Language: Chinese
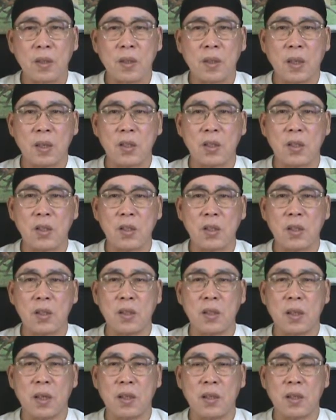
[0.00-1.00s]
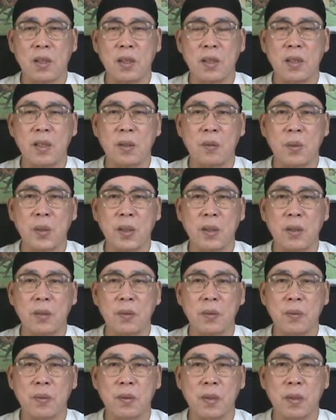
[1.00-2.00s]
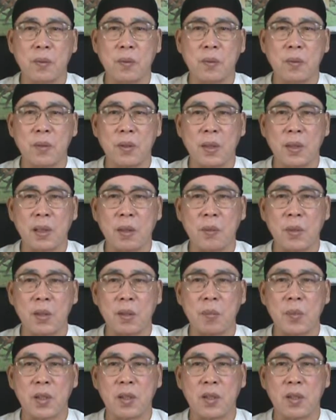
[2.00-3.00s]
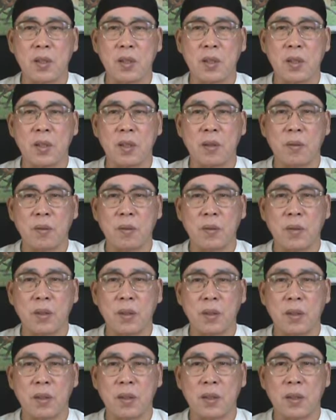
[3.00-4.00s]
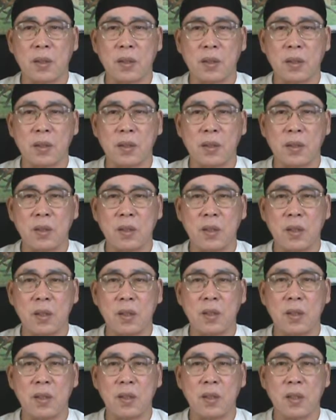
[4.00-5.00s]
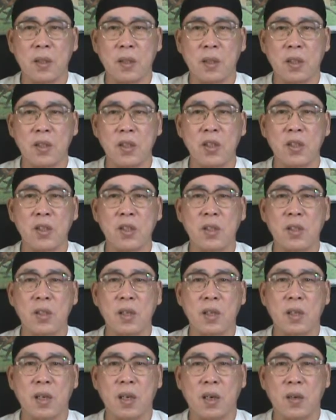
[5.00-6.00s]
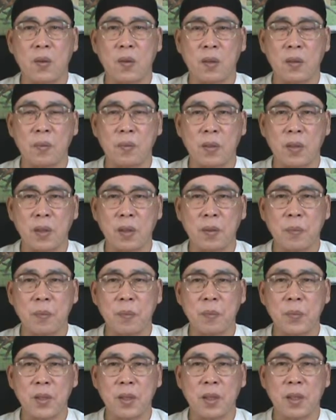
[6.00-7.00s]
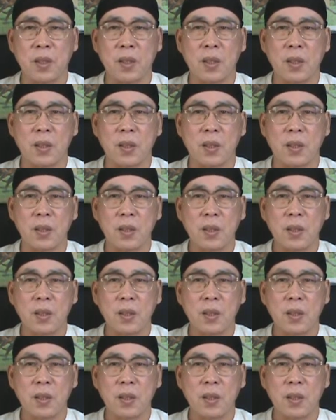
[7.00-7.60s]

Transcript: 他辞职的时候，那人家未留，那我那他为什么辞职呢？这个这个人这个自视甚高啊，呃，这个